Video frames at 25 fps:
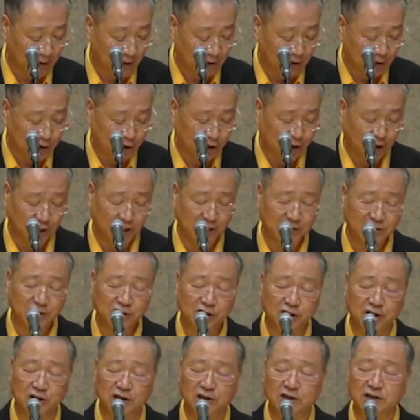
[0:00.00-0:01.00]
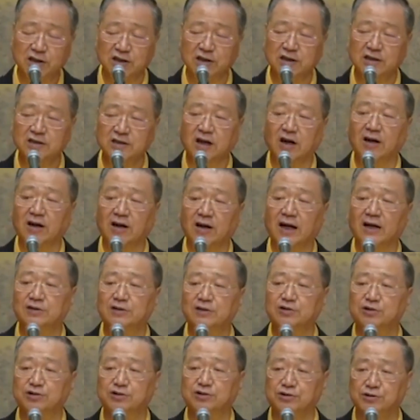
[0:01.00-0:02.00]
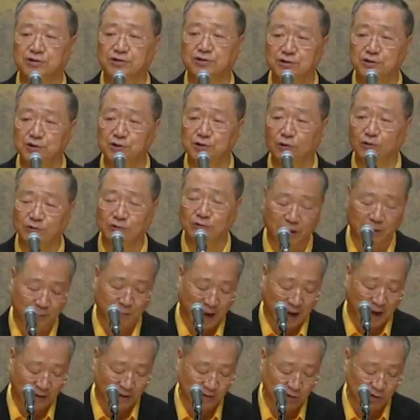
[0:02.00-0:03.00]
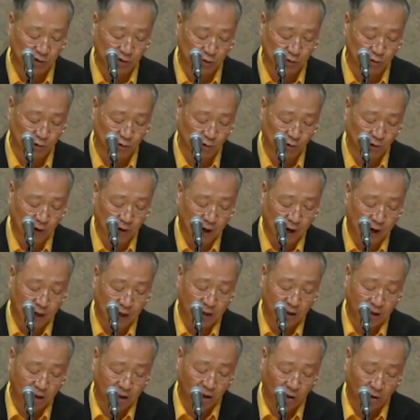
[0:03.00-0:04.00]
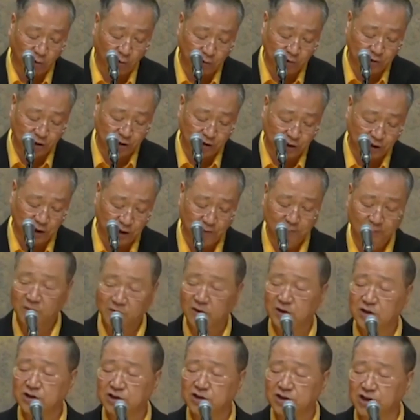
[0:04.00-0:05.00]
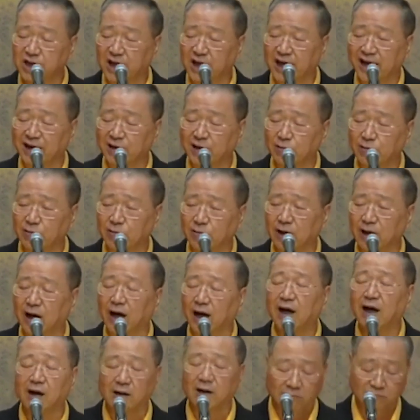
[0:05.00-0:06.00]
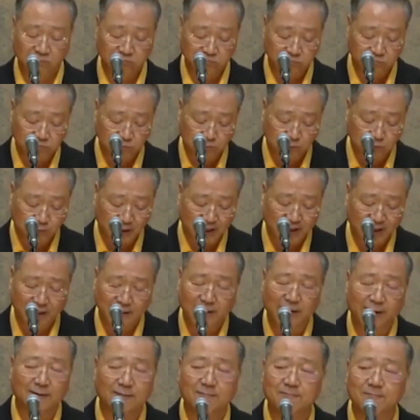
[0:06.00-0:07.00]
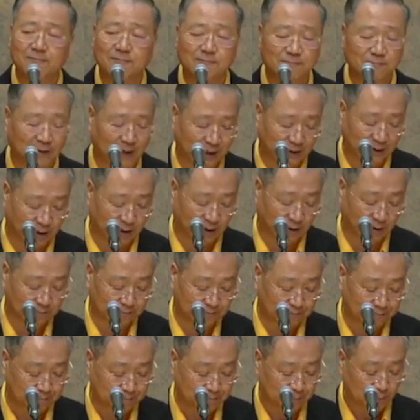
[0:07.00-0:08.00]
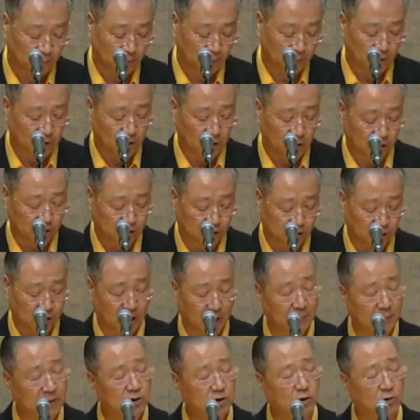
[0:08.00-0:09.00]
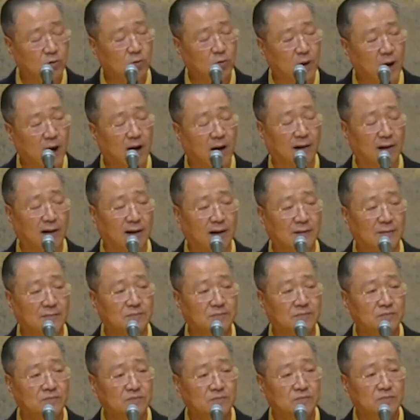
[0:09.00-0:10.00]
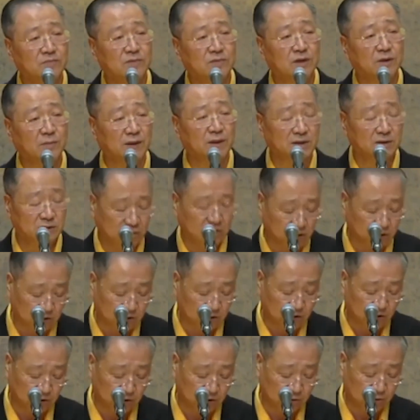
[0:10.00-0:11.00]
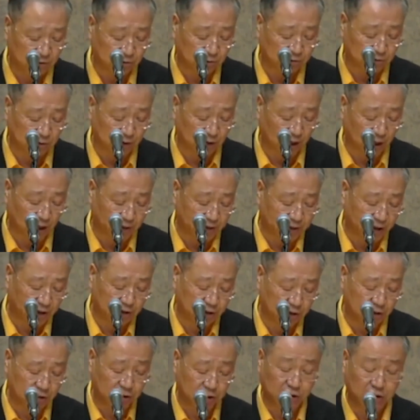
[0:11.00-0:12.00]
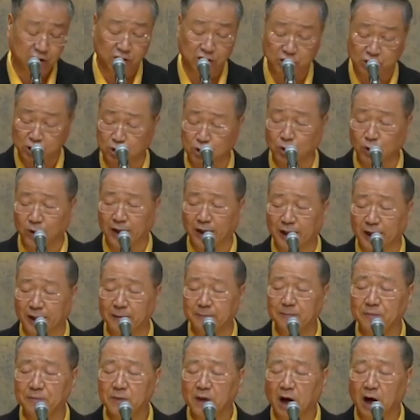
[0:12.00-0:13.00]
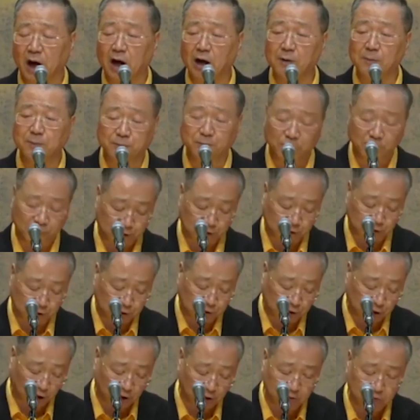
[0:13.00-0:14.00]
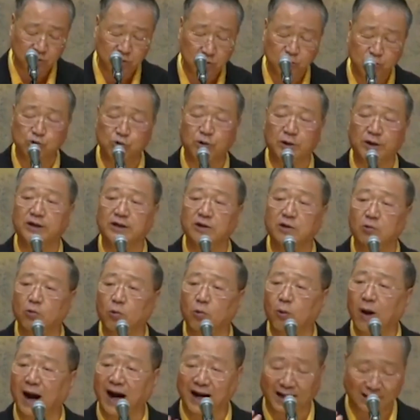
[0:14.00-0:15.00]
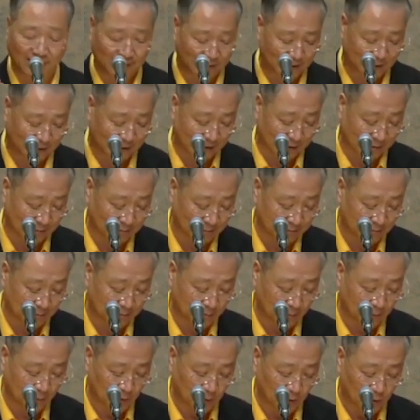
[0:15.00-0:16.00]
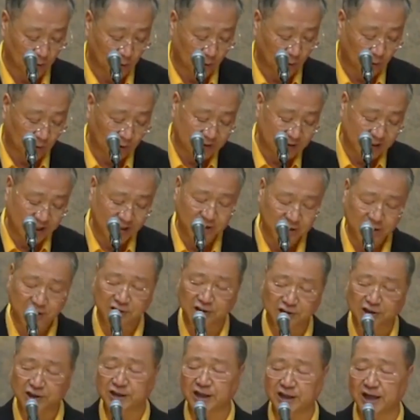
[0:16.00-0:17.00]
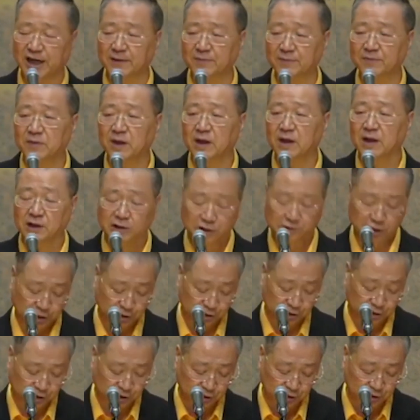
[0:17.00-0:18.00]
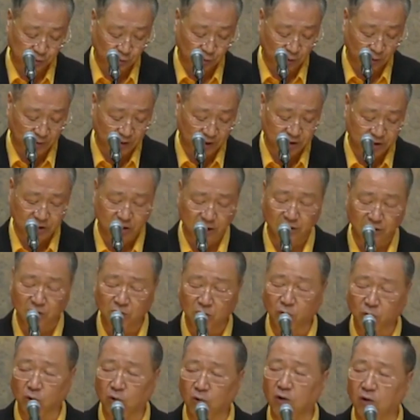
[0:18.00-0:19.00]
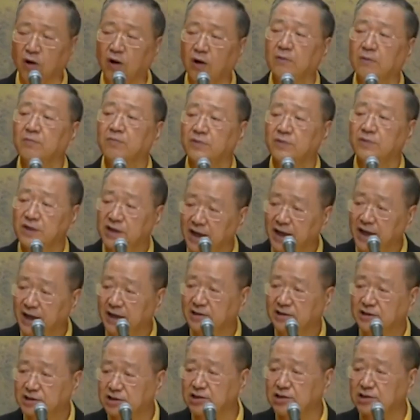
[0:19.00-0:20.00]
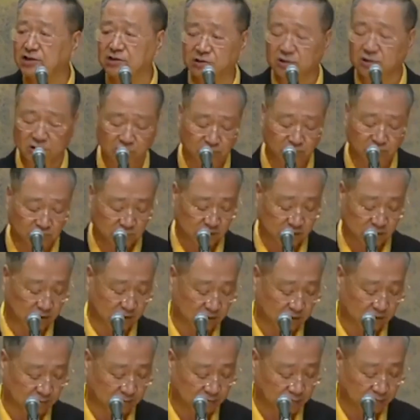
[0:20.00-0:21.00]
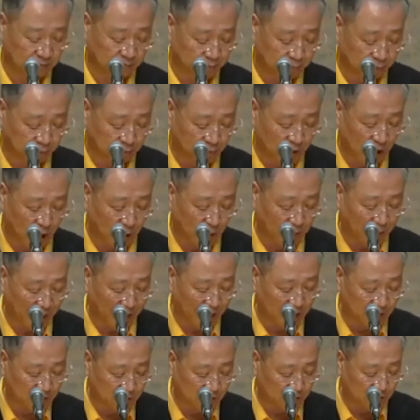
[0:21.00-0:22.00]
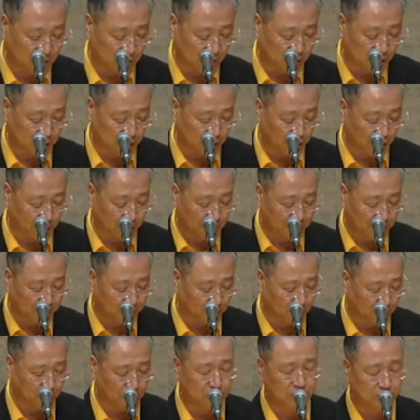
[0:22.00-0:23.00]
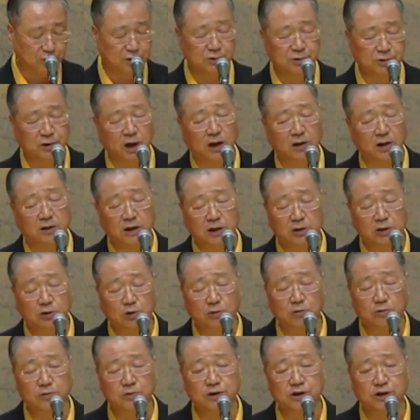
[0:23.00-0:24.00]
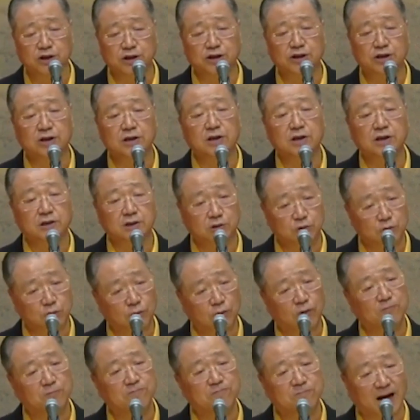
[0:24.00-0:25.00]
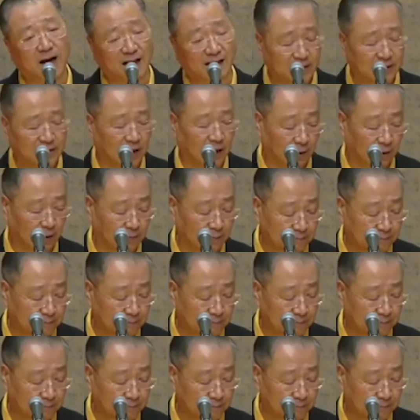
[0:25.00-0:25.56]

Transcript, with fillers: 前者得到了虚荣的满足，而后者陷入了无谓的烦恼。可是他们都忘了。你们自己需要的只是水，而不是盛水的碗呐。活在世间，其实我们生活也是如此，不要被自己不需要的东西所烦恼。